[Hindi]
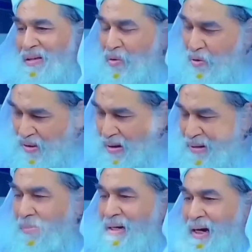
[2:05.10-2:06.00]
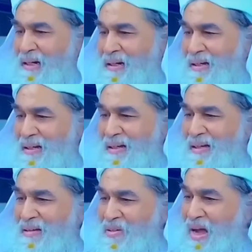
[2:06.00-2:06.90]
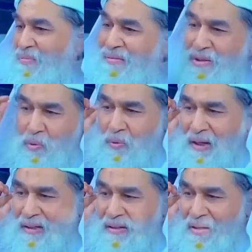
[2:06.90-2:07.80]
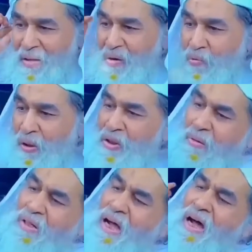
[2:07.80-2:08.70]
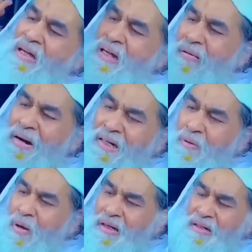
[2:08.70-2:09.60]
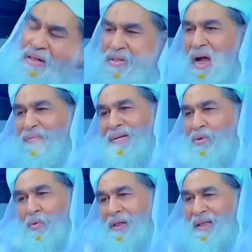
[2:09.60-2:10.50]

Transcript: लेकिन जो सामने बैठा है साफ आवाज सुन रहा है वही सबसे आखिर में बैठा हुआ भी साफ आवाज